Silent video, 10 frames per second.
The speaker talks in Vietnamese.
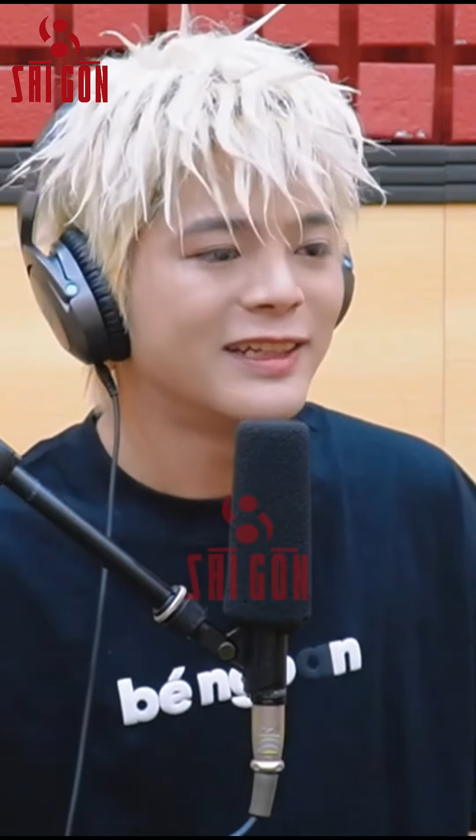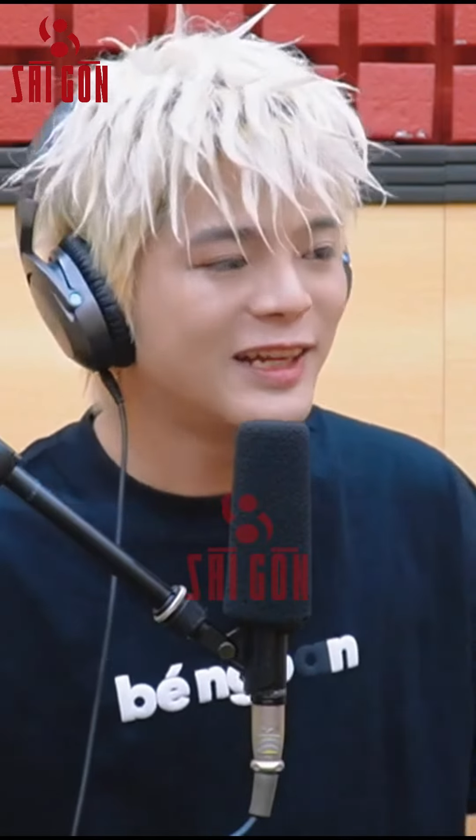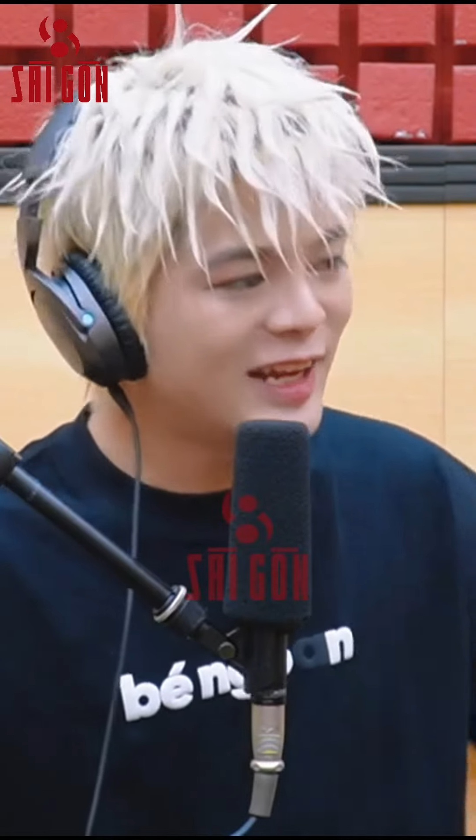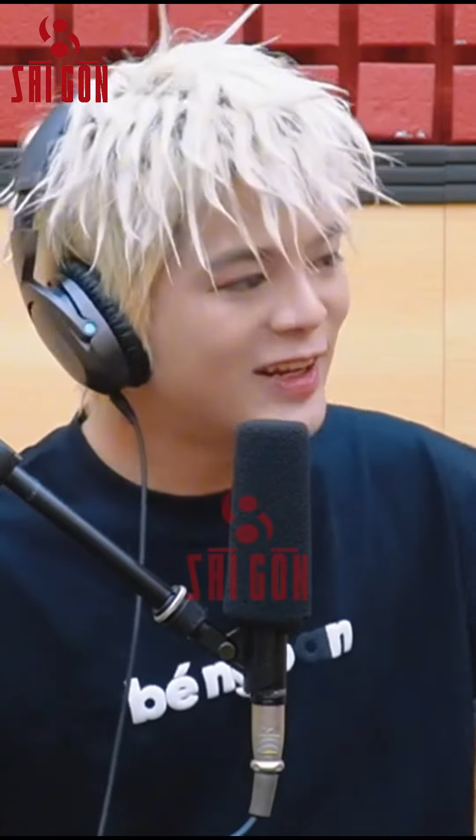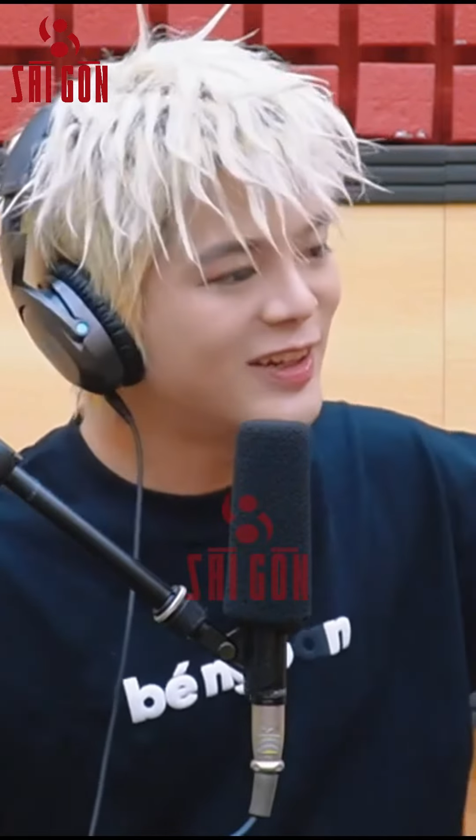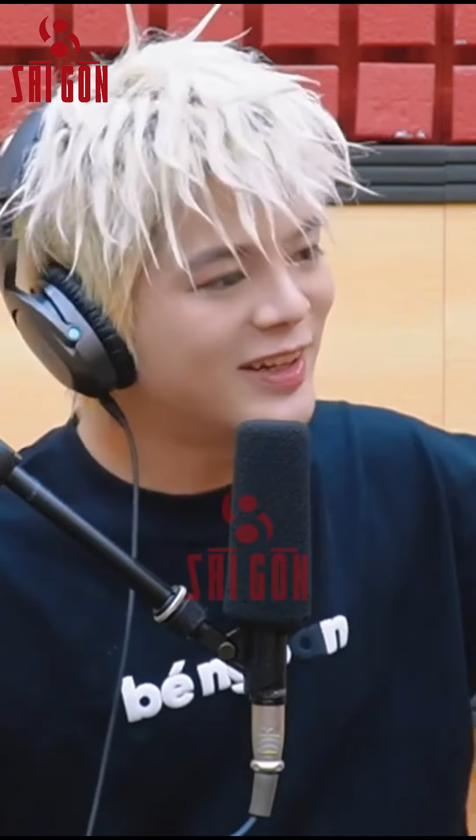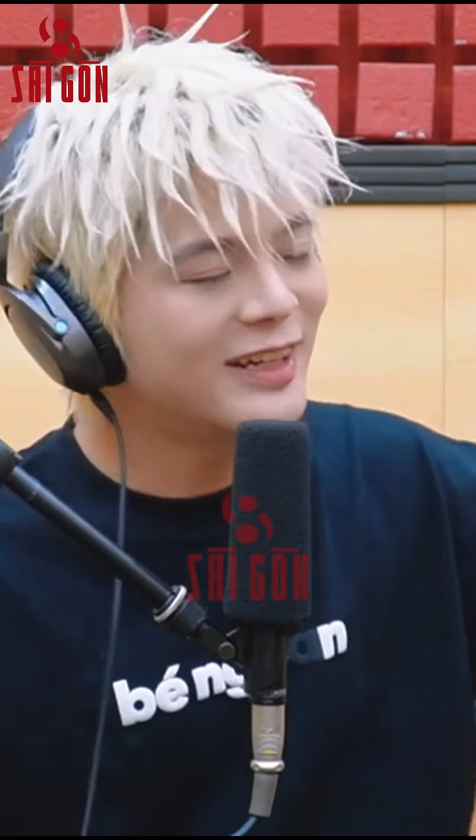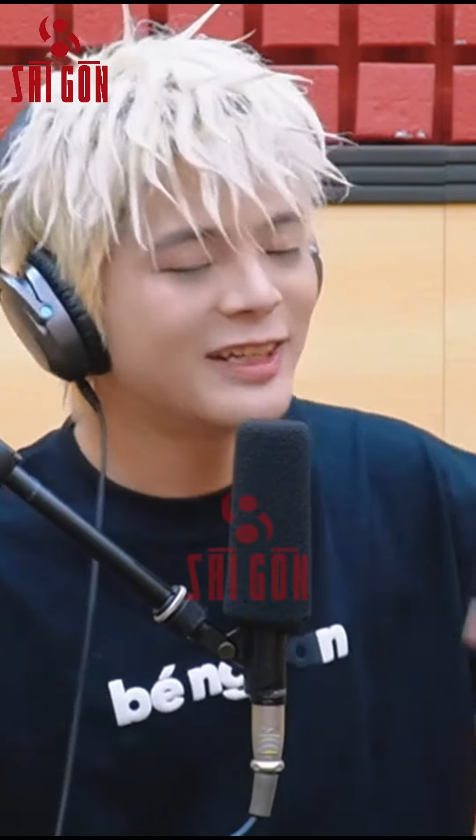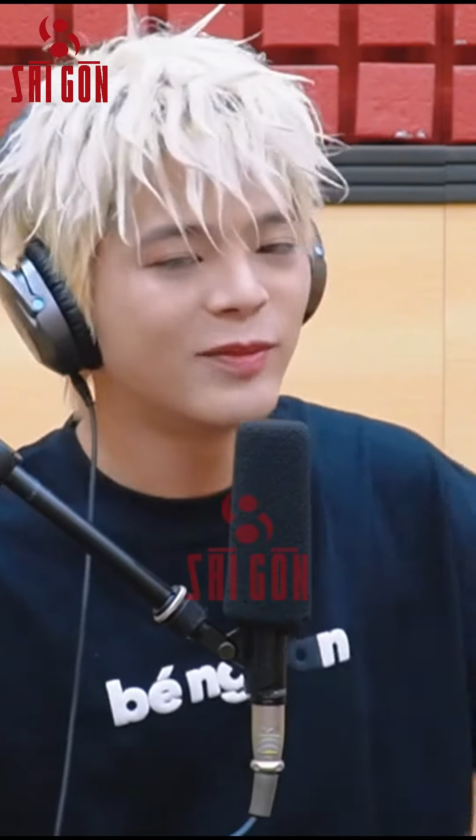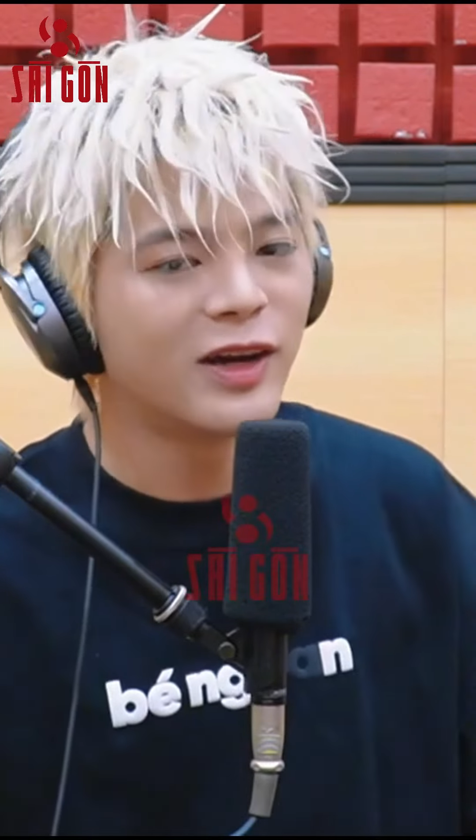đi lên hơn nữa
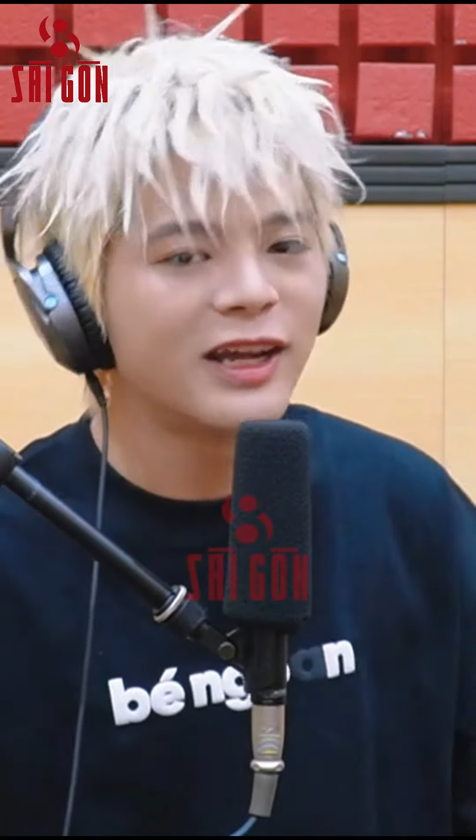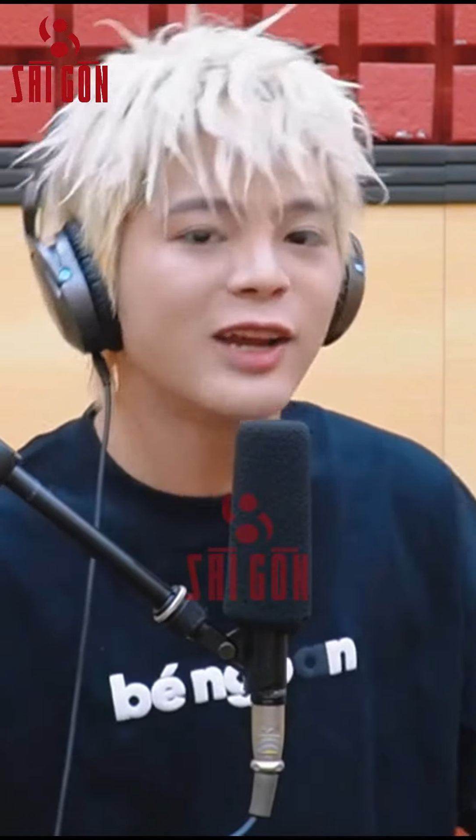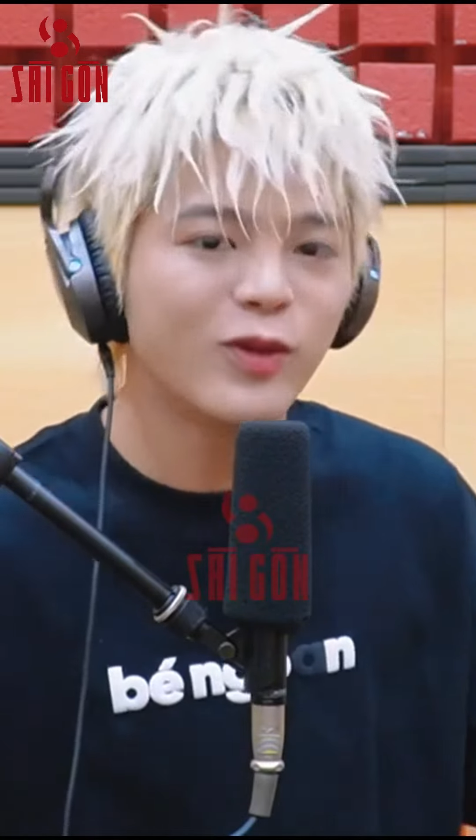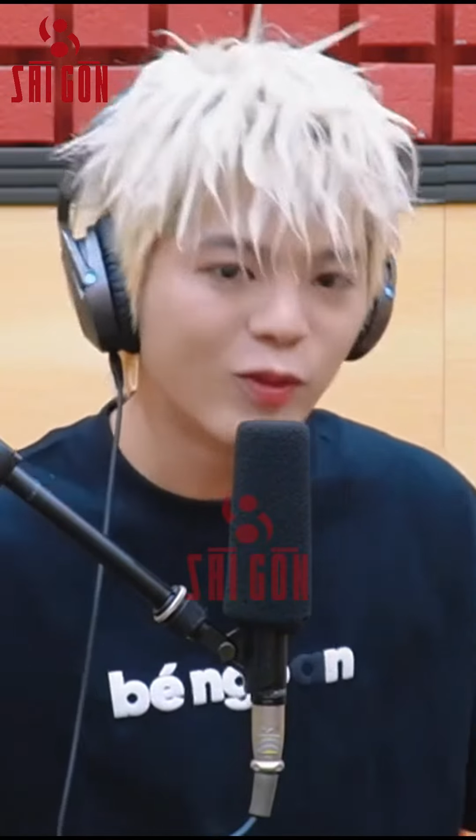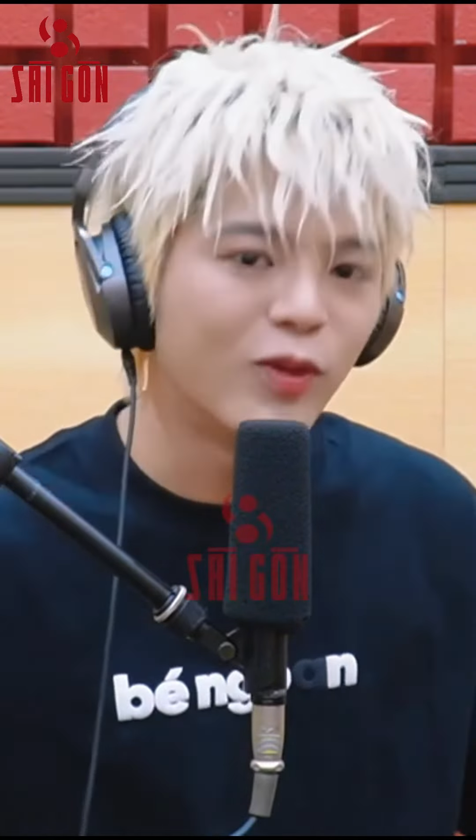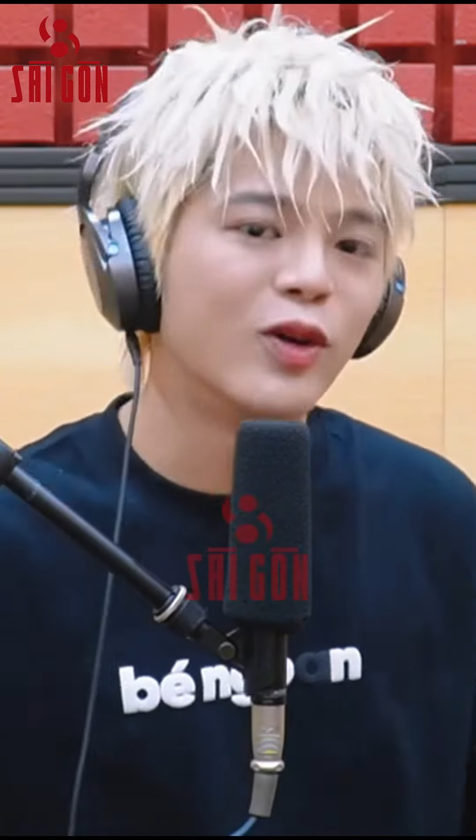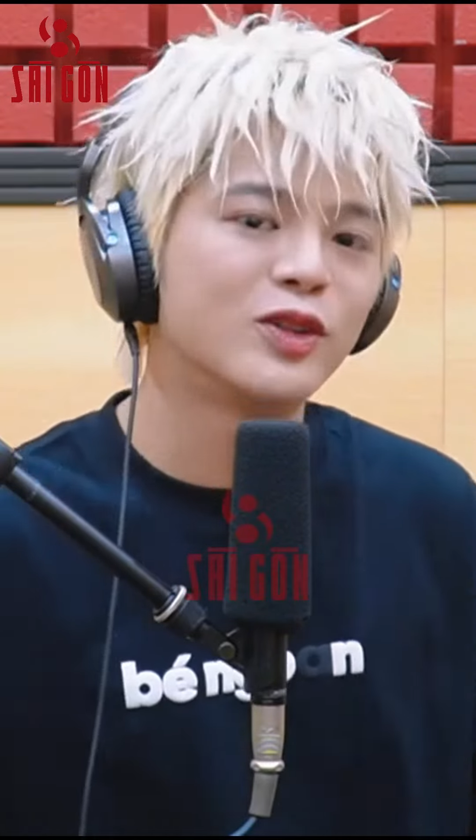thì mọi người hãy luôn ủng hộ